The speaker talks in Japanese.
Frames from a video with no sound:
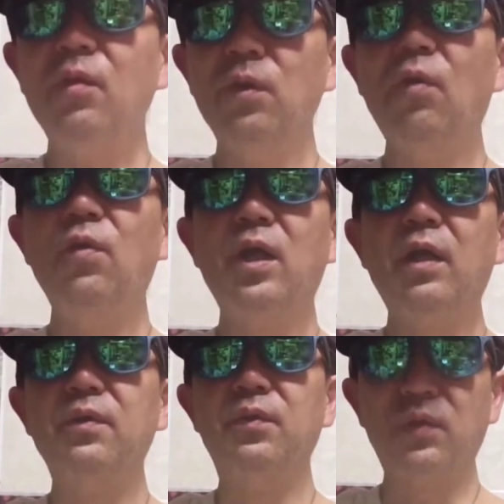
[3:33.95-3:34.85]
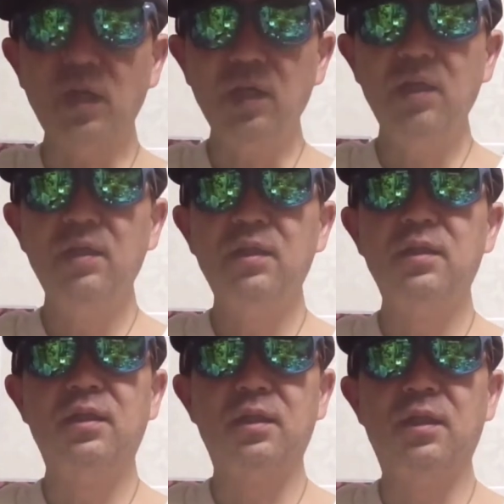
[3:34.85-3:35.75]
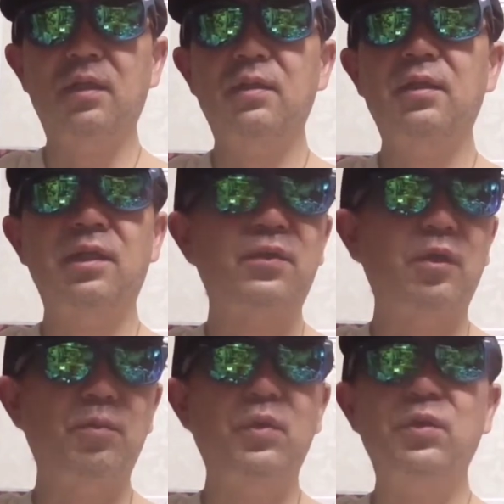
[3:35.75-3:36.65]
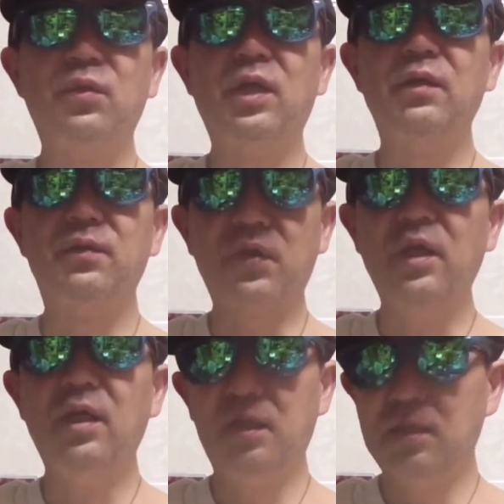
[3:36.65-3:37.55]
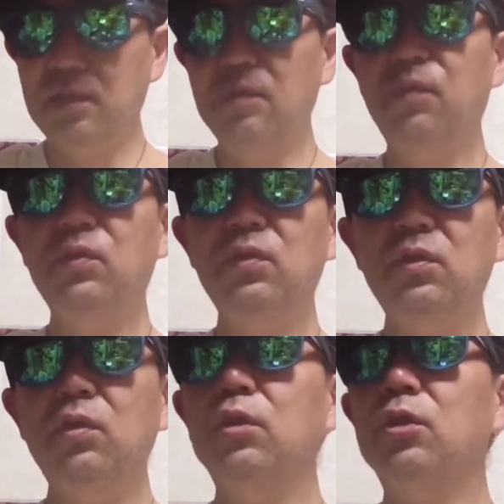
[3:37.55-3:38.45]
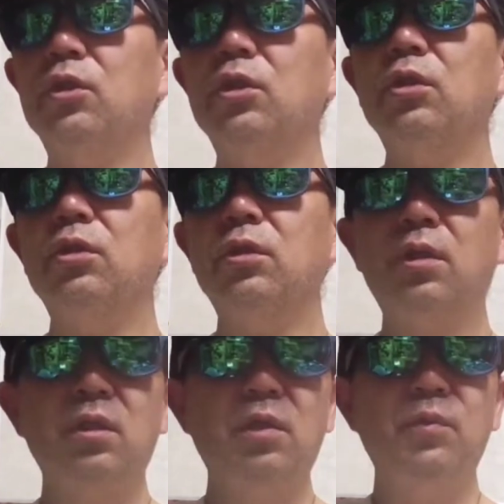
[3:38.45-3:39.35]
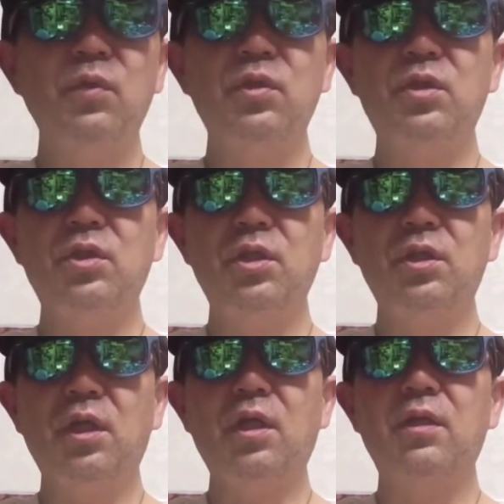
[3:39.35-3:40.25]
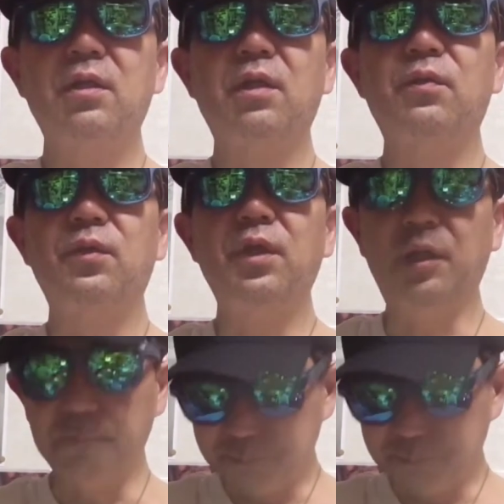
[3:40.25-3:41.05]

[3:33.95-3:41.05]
和音カードとかなんかなんとかのポイントカードとかで僕なかなか持ってなかったので